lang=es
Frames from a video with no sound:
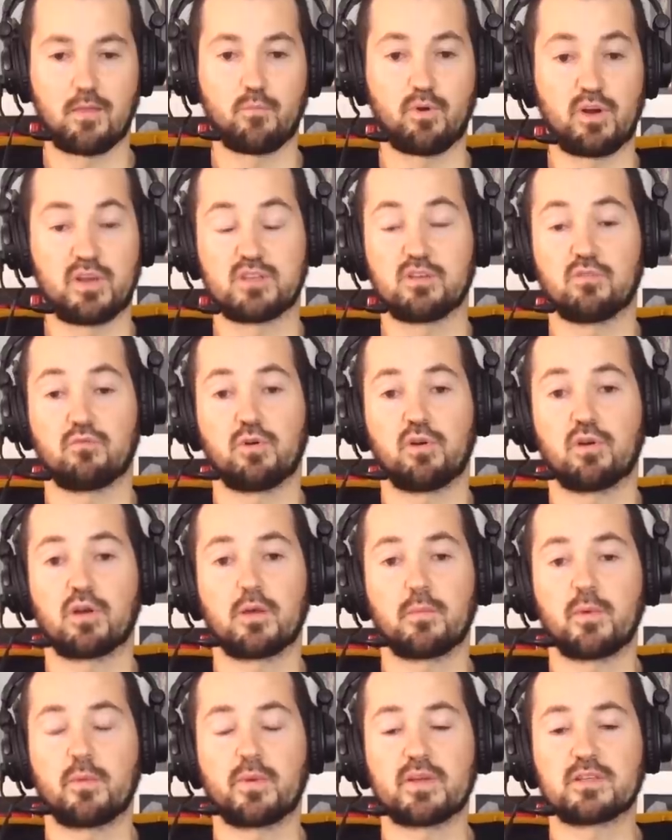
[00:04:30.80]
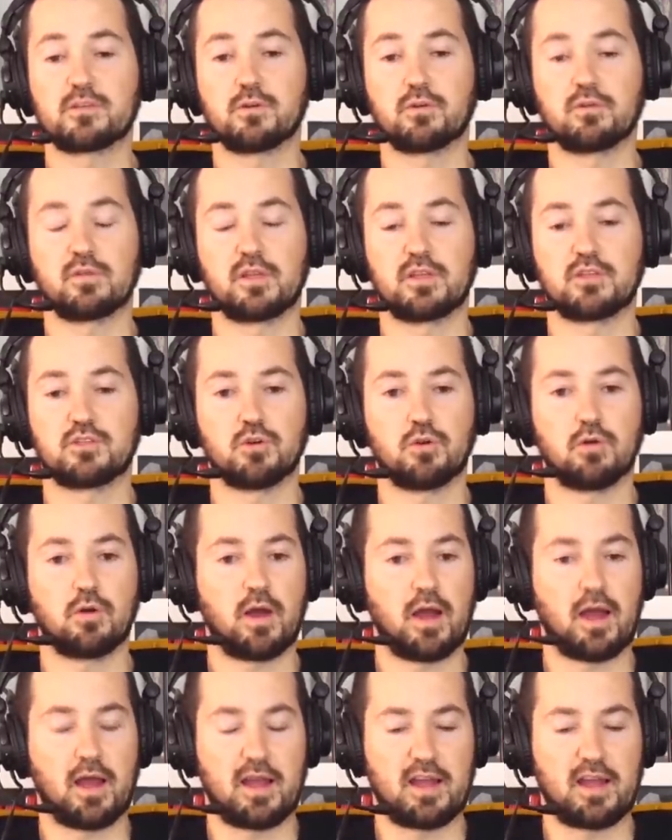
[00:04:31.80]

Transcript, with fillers: Pues eso fue lo que me pasó. De hecho,